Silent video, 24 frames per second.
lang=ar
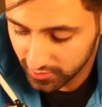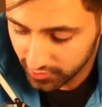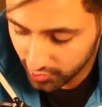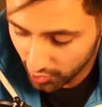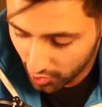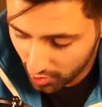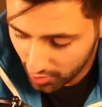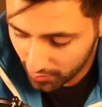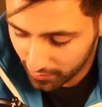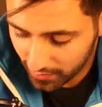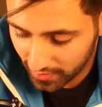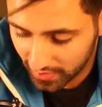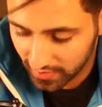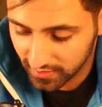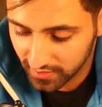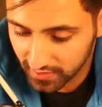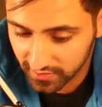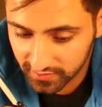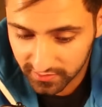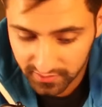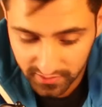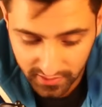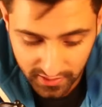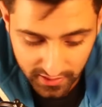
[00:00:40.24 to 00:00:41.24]
اليوم
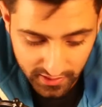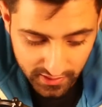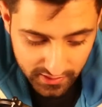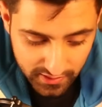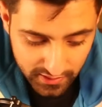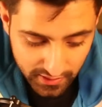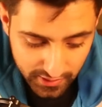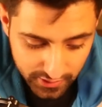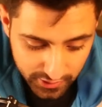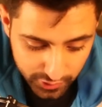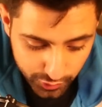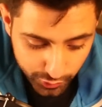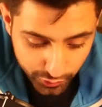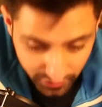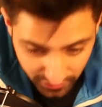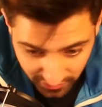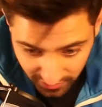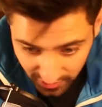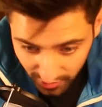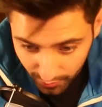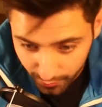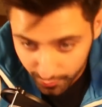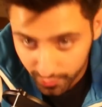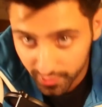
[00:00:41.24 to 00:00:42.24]
حلقتنا
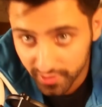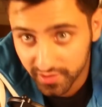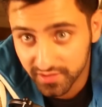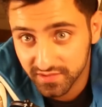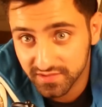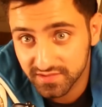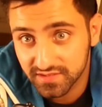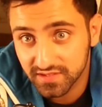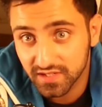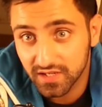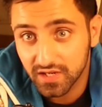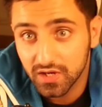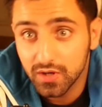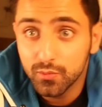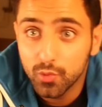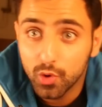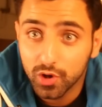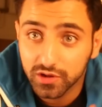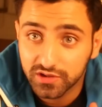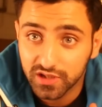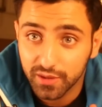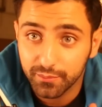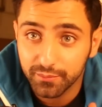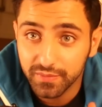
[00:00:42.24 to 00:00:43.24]
لليوتيوبرز
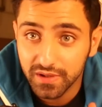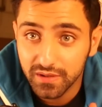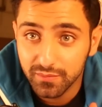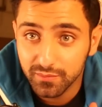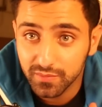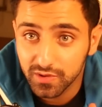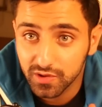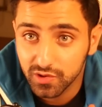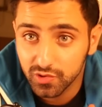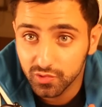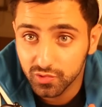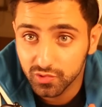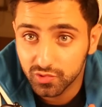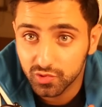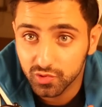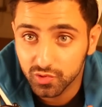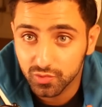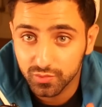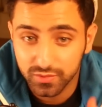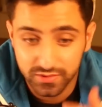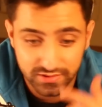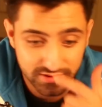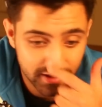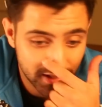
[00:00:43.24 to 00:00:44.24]
المهتمين
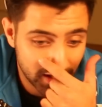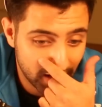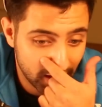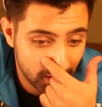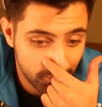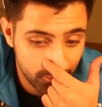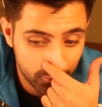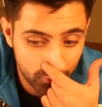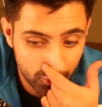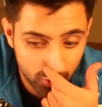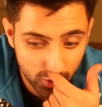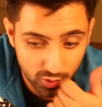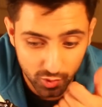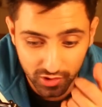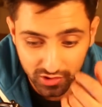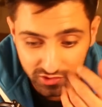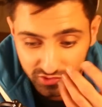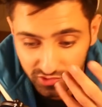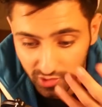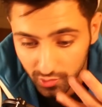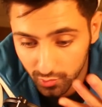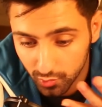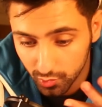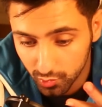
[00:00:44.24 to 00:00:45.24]
باليوتيوب اذا حبوا
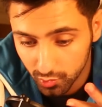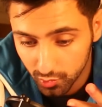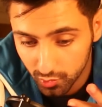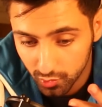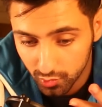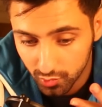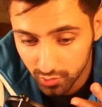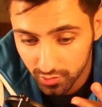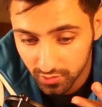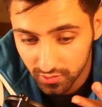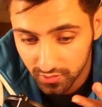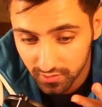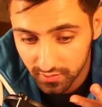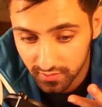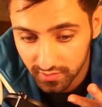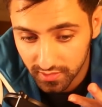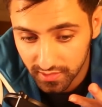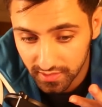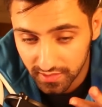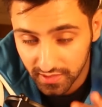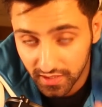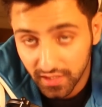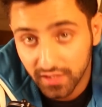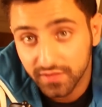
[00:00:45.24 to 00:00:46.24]
يطوروا
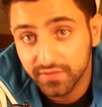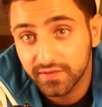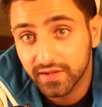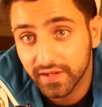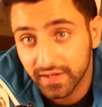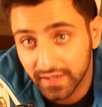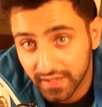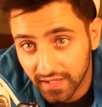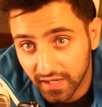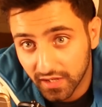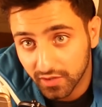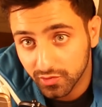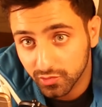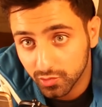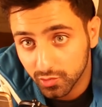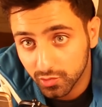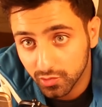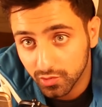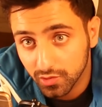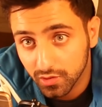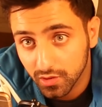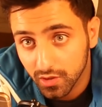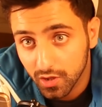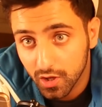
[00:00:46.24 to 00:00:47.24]
العدة اللي
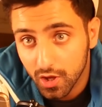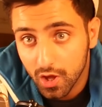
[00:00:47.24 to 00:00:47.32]
عندهم